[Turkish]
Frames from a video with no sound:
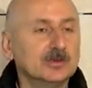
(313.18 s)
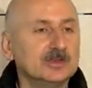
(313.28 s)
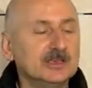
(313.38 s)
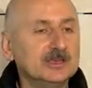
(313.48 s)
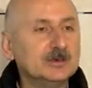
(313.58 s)

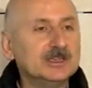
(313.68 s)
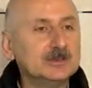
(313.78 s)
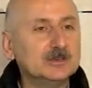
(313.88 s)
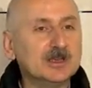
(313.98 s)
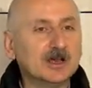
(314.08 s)

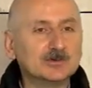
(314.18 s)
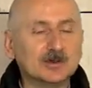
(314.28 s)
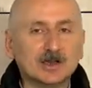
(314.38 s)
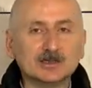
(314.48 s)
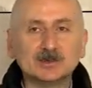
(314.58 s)
27 milyar
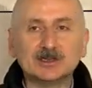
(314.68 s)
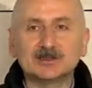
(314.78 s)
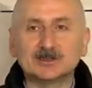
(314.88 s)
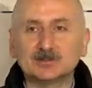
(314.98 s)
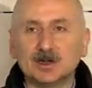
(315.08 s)
dolarlık bir
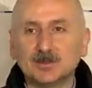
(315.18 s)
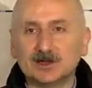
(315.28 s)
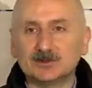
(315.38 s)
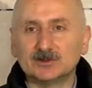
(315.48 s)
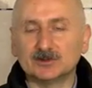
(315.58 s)
yatırımdan
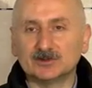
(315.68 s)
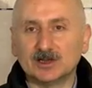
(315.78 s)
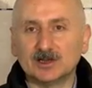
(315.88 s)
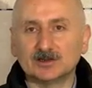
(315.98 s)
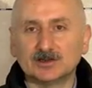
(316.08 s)
bahsediyoruz
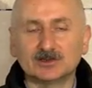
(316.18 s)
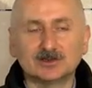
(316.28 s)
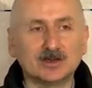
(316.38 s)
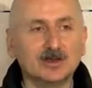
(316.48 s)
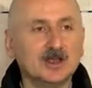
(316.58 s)
değerli
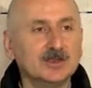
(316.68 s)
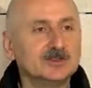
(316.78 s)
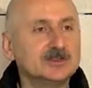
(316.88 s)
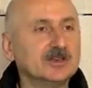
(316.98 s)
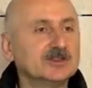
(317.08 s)
arkadaşlar.
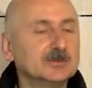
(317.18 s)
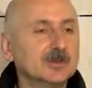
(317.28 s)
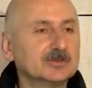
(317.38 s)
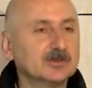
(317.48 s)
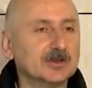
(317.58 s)
Şehir içi
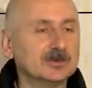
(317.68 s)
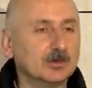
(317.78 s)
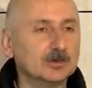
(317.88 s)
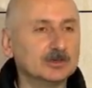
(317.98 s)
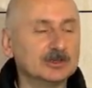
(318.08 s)
metrolarda
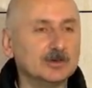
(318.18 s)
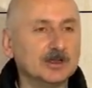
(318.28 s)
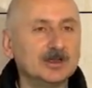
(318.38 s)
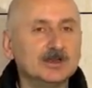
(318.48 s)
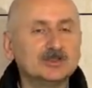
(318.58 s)
olduğu
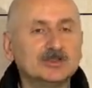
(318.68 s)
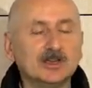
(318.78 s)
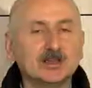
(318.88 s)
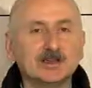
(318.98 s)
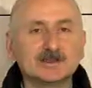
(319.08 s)
gibi
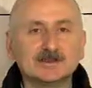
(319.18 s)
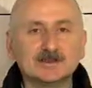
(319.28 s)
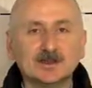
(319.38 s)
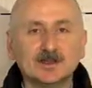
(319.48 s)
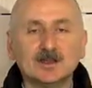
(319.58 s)
şehirler
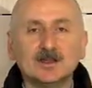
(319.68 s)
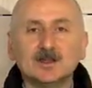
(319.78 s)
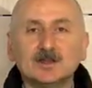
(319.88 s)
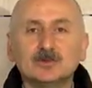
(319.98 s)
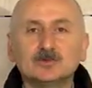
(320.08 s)
arasında da
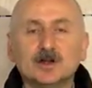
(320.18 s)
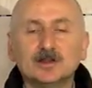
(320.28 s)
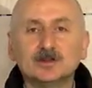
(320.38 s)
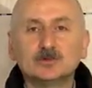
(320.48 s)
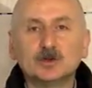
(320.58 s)
şu
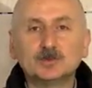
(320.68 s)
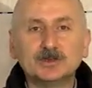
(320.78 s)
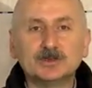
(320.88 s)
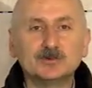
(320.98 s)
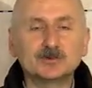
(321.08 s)
anda
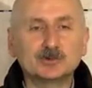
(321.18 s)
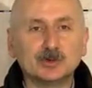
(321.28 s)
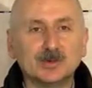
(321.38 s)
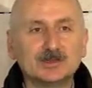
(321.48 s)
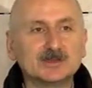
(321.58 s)
4200
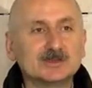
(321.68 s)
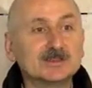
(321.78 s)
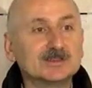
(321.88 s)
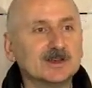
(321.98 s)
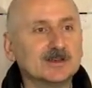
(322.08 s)
kilometre
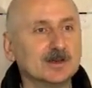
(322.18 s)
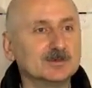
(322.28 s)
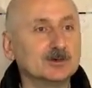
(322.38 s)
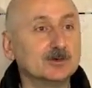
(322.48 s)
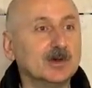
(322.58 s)
hızlı tren
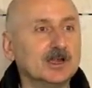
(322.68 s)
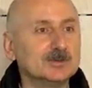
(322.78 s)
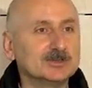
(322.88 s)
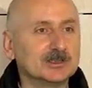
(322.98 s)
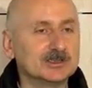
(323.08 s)
ağımızda
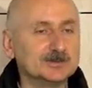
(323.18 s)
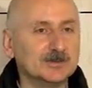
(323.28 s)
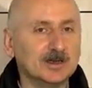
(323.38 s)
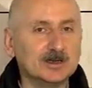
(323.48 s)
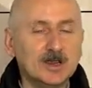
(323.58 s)
hummalı bir
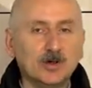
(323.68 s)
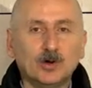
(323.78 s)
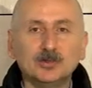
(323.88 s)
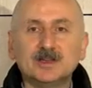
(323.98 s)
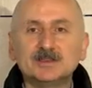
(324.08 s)
çalışma var.
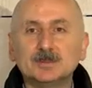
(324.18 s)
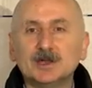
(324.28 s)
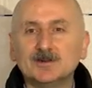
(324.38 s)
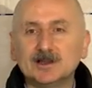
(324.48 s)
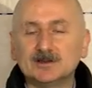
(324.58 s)
Onların da
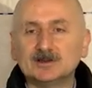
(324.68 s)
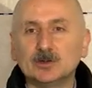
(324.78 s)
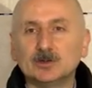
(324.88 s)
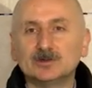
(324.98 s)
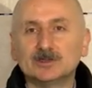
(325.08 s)
meyvelerimizi
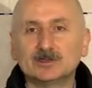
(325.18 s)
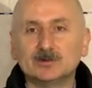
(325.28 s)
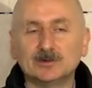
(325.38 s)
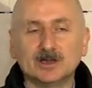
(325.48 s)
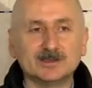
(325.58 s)
önümüzdeki
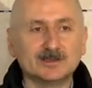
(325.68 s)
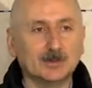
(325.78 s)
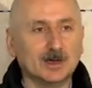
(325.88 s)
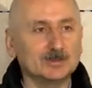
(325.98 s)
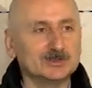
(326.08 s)
günlerde
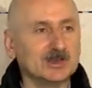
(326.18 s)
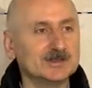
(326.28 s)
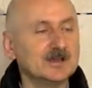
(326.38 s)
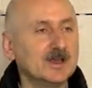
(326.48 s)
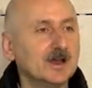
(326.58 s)

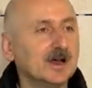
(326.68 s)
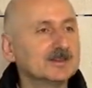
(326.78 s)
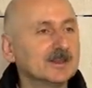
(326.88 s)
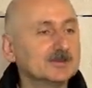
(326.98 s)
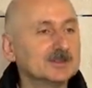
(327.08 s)
tamamlayacağız.
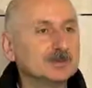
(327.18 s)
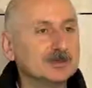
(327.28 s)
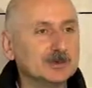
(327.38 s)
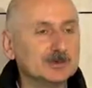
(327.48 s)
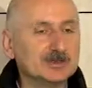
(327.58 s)
Hatlarımızı
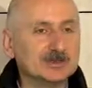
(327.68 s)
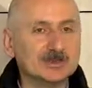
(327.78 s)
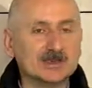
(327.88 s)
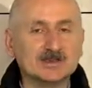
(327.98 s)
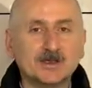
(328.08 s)
bir bir
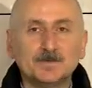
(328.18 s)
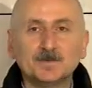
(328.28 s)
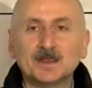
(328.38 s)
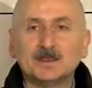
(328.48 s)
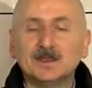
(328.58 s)
bitireceğiz.
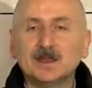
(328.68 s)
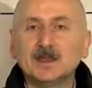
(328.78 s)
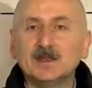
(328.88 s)
Yine